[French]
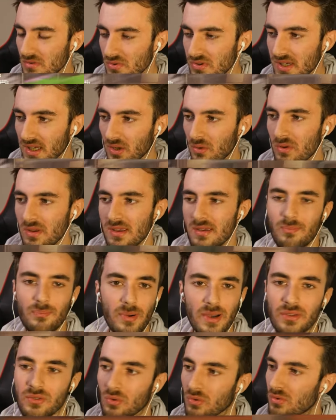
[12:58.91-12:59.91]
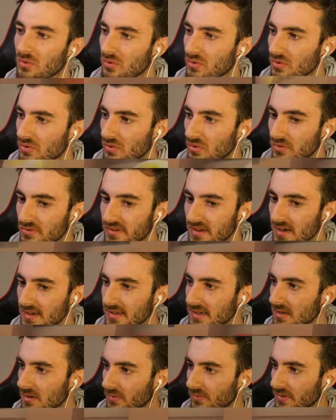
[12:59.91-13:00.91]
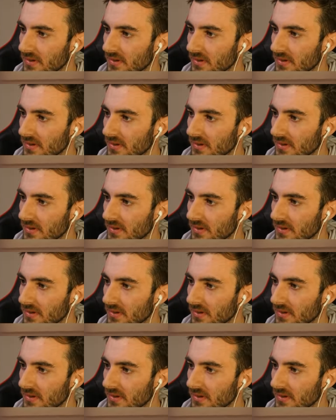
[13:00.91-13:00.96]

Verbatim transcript: Le circuit est pas dans le, le DLC, en